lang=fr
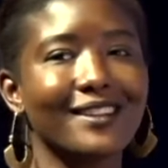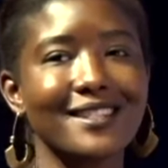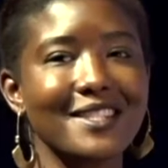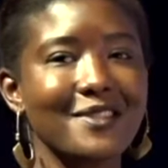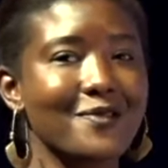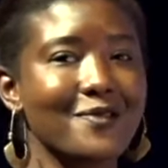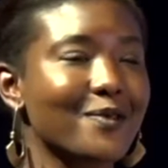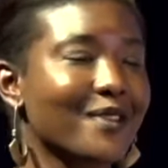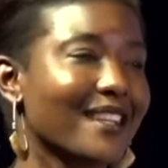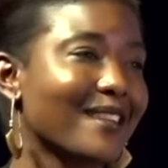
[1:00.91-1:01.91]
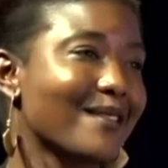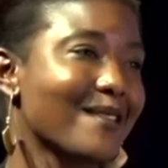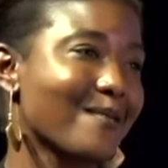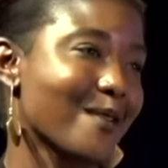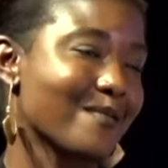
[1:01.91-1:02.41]
l'Institut
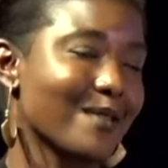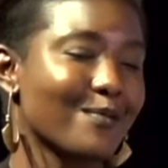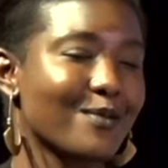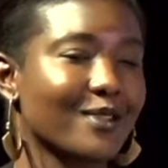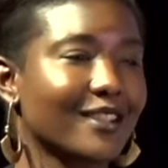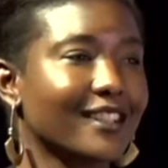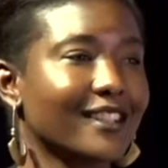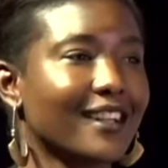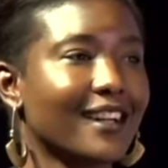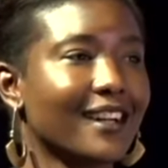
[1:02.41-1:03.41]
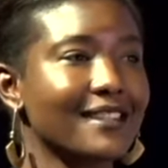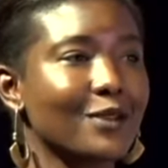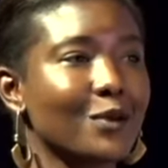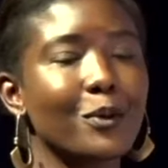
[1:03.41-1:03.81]
et, et, Mamie pour cette